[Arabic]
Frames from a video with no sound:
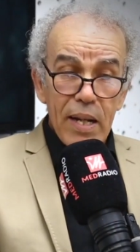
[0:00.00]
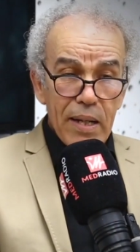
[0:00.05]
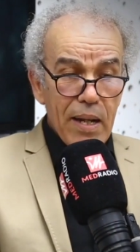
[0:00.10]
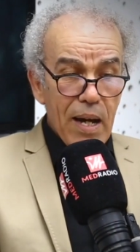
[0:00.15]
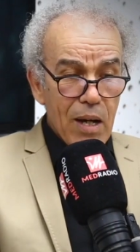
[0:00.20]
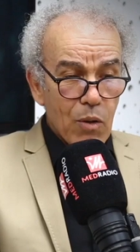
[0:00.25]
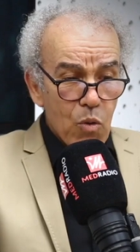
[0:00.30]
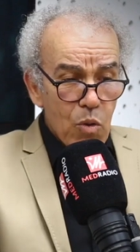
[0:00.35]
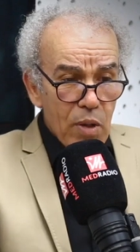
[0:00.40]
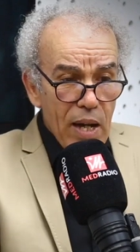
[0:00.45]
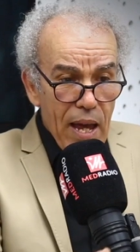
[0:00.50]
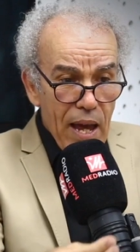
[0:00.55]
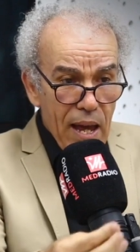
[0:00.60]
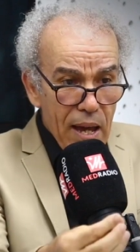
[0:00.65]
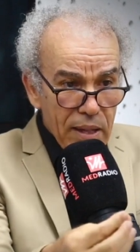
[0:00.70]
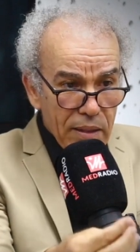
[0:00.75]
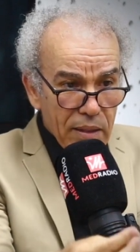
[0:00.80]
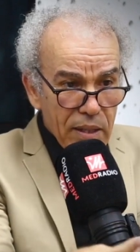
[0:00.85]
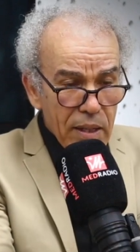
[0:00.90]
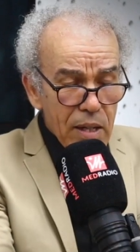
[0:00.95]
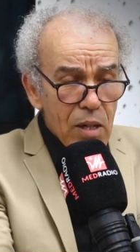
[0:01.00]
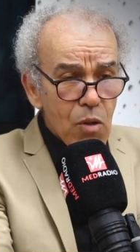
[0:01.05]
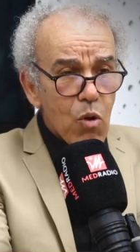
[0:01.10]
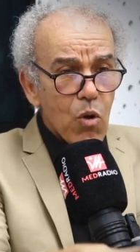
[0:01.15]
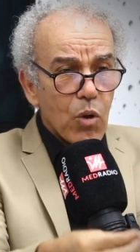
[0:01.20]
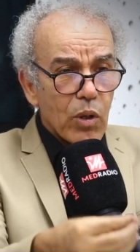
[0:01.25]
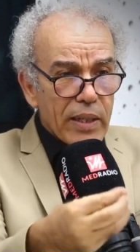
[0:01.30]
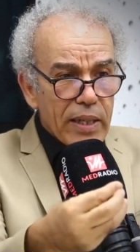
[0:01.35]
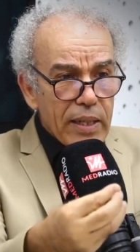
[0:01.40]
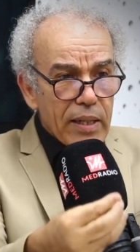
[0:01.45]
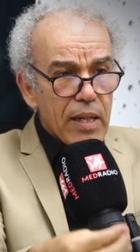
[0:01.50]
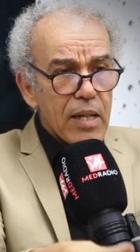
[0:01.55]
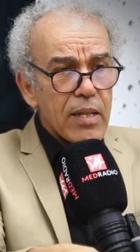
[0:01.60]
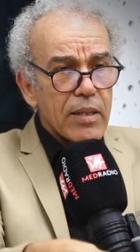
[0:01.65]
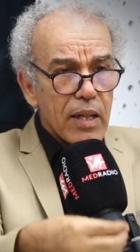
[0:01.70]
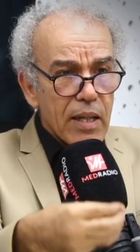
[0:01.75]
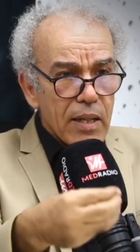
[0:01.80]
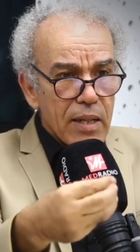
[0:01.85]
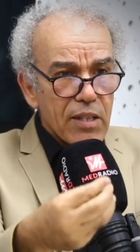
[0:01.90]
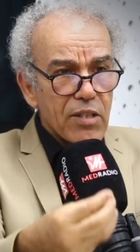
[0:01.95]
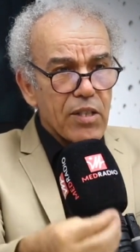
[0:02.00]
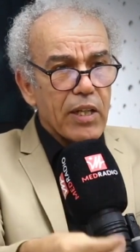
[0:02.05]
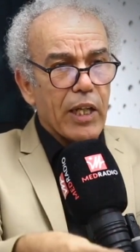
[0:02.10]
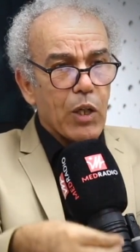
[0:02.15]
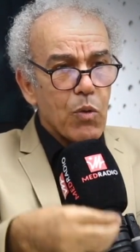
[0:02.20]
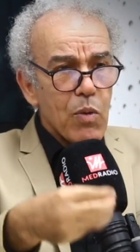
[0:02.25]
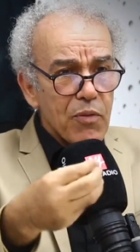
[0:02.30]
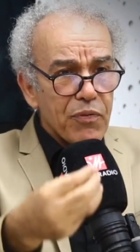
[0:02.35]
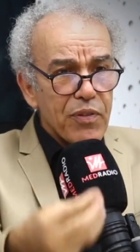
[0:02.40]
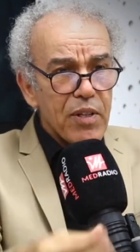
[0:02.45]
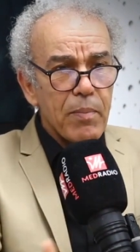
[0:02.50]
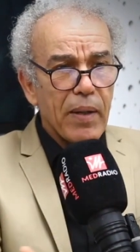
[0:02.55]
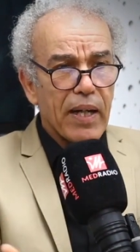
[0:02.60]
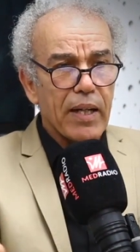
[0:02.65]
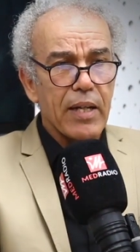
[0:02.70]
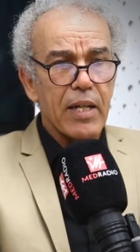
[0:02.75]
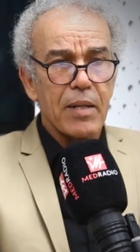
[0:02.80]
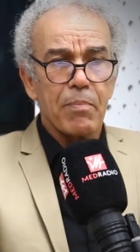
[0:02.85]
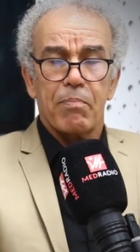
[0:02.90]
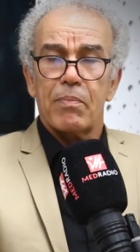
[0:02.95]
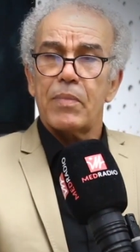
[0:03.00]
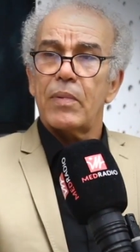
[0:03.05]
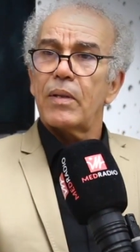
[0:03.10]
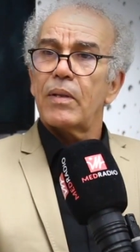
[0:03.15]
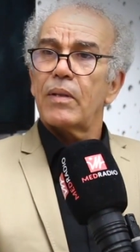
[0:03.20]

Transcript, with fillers: ولا قول هذه اغنيه ديال ناس الغيوان في المغرب